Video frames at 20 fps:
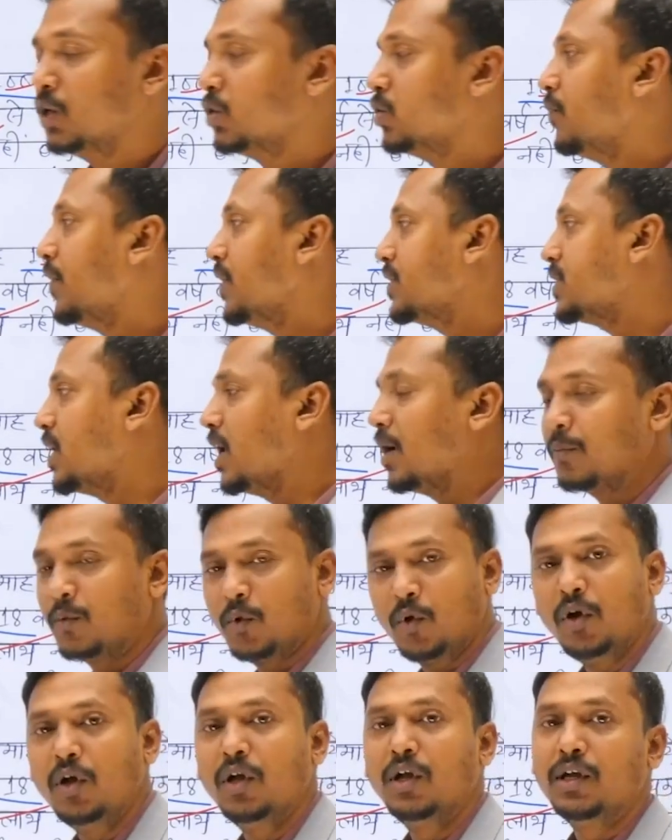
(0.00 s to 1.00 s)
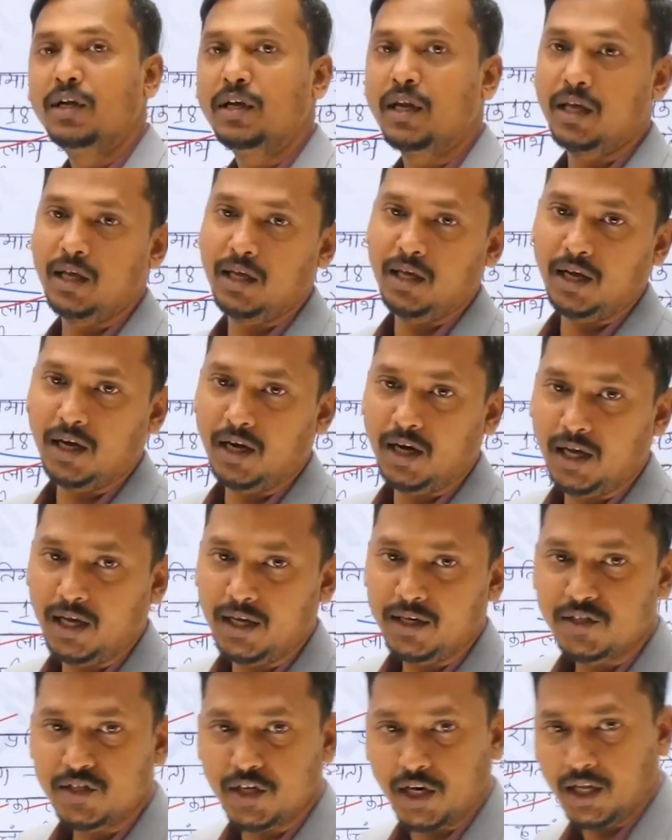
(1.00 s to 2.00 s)
तो वैसा आपको नहीं करना
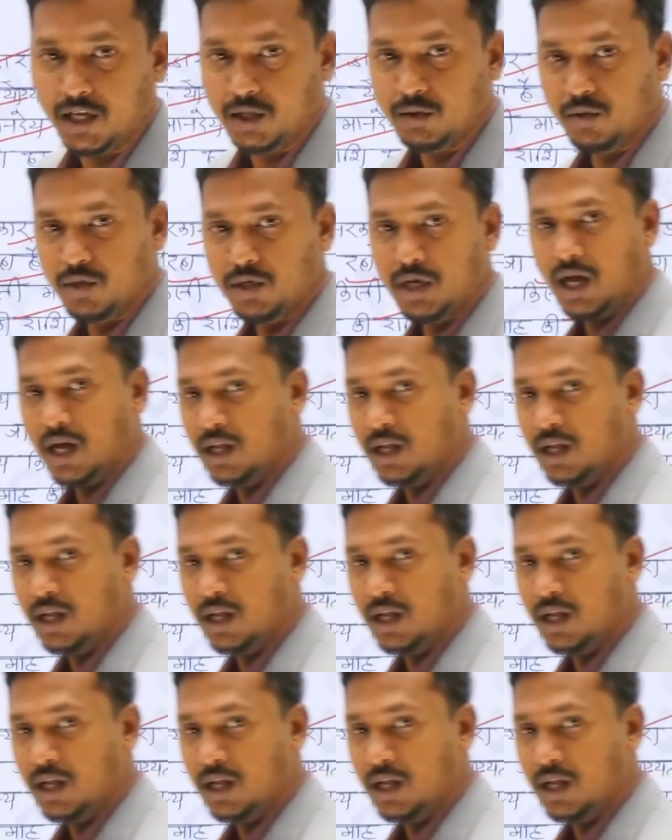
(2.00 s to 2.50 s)
है चलिए तो यहां